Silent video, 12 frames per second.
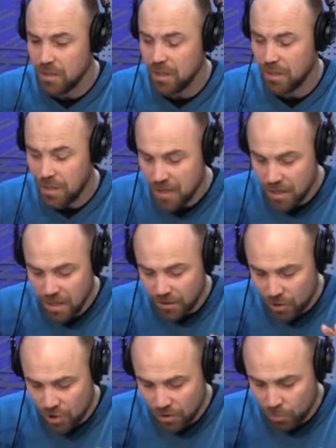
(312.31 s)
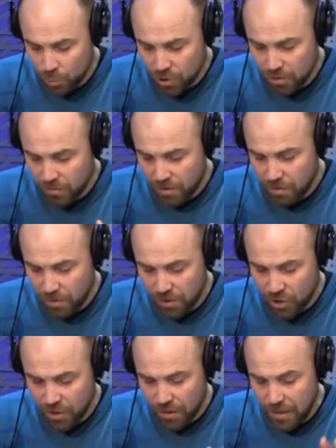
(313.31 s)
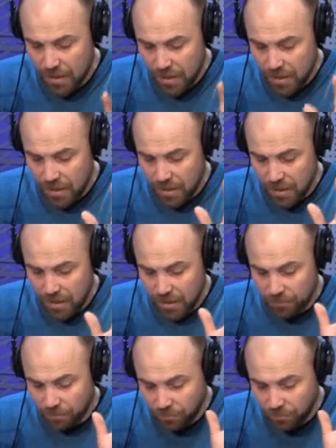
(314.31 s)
Итак, начало мы уже с вами положили. Э,